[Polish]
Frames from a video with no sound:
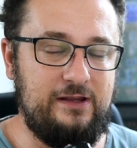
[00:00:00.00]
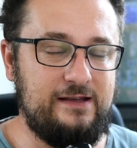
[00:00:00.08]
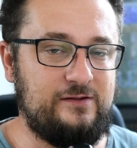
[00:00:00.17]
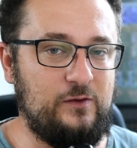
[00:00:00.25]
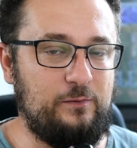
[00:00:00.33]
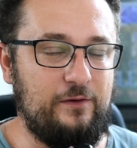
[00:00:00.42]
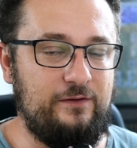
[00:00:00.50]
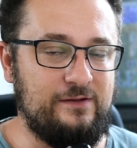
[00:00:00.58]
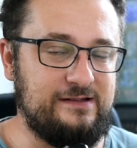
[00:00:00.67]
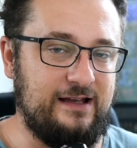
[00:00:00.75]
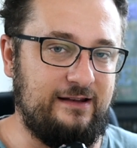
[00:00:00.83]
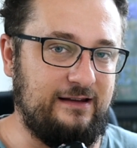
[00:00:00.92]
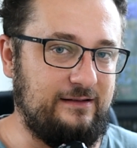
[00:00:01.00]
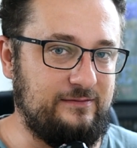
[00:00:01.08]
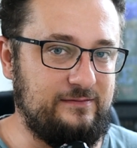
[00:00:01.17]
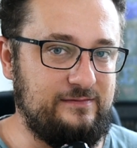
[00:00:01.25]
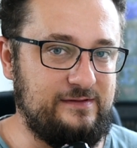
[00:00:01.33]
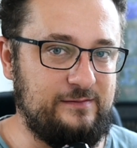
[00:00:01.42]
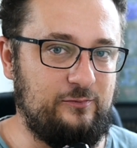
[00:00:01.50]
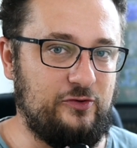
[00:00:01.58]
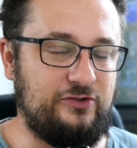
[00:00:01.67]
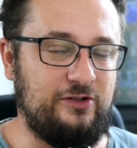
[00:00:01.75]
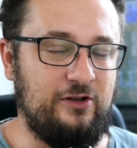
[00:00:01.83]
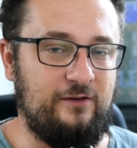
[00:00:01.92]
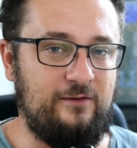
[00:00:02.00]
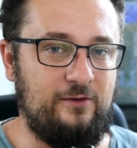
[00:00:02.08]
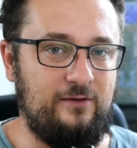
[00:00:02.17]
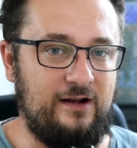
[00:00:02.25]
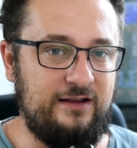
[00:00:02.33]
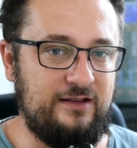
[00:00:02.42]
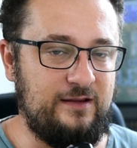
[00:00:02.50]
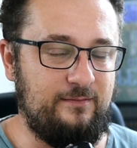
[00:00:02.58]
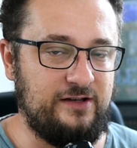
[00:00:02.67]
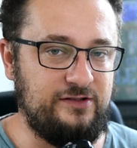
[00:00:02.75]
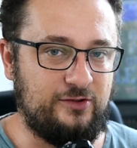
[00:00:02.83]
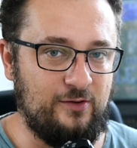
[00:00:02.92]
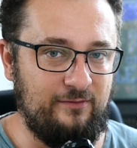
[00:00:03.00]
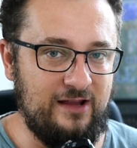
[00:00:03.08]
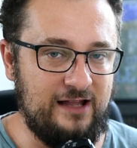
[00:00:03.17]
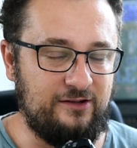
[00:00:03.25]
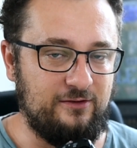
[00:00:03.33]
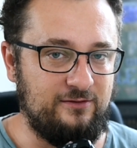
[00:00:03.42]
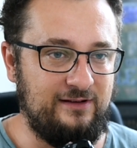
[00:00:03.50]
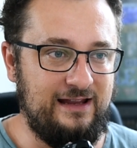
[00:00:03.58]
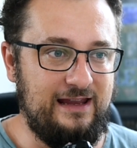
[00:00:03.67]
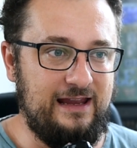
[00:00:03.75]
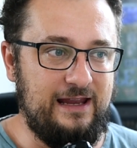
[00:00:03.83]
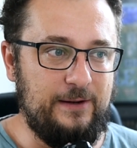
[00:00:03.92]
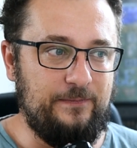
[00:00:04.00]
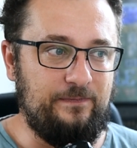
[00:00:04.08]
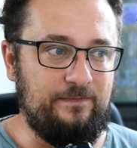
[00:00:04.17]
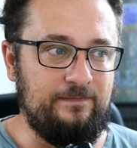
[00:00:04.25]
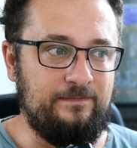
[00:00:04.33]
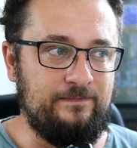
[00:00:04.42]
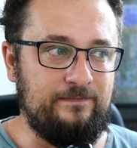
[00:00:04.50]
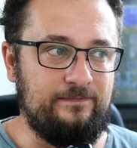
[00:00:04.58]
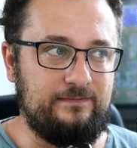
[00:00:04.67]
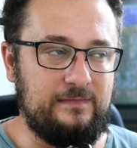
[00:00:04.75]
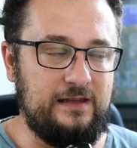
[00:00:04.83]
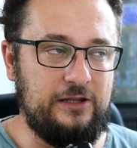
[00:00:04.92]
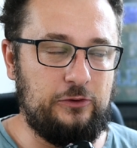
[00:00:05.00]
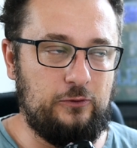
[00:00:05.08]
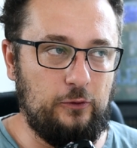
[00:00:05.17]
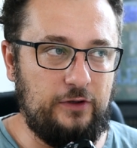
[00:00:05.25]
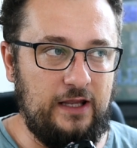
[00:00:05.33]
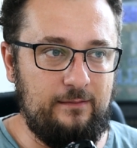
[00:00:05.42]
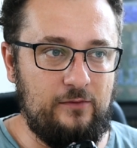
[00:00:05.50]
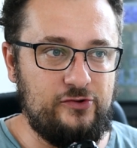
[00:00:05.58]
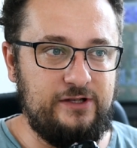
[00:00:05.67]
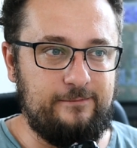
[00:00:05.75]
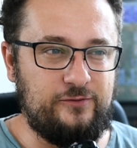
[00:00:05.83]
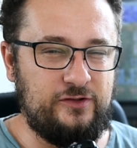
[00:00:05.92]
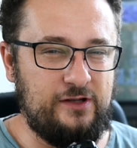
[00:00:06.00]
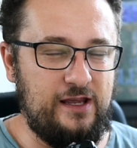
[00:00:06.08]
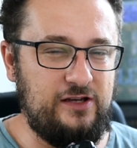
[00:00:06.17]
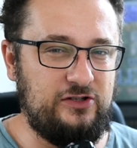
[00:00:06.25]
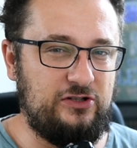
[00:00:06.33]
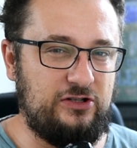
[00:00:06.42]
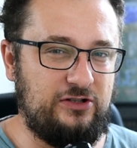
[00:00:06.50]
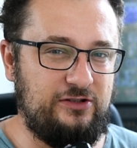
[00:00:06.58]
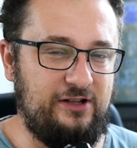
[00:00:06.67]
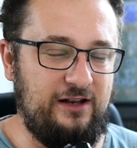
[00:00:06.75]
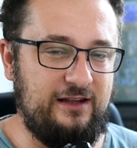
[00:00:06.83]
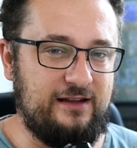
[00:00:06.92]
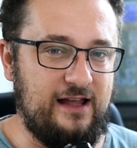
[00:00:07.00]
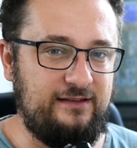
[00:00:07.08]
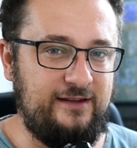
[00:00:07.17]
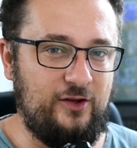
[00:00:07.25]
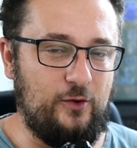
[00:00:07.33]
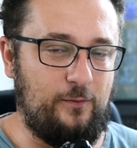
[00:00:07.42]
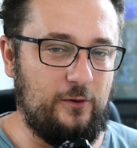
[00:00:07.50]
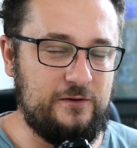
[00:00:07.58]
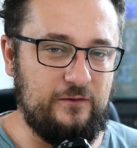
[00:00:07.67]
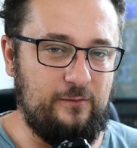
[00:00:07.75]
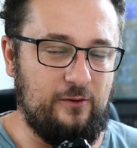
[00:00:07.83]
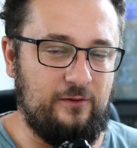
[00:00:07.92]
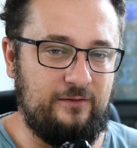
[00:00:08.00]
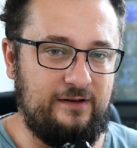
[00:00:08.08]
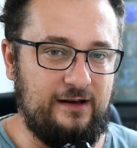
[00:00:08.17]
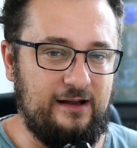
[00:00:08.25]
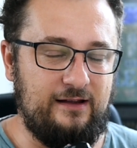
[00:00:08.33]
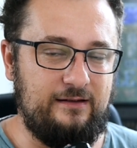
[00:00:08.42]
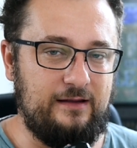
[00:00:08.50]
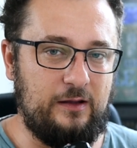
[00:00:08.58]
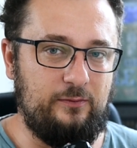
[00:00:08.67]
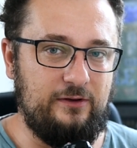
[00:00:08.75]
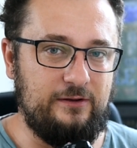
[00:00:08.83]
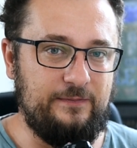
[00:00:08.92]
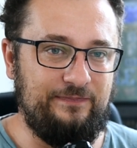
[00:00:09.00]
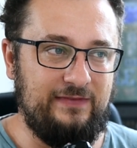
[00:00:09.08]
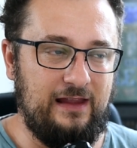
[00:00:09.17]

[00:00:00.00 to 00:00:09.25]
nie są powiązane z bursztynową, ani tym bardziej komnatą. Mm, I tutaj można przejść delikatnie do plusów, bo gra jakby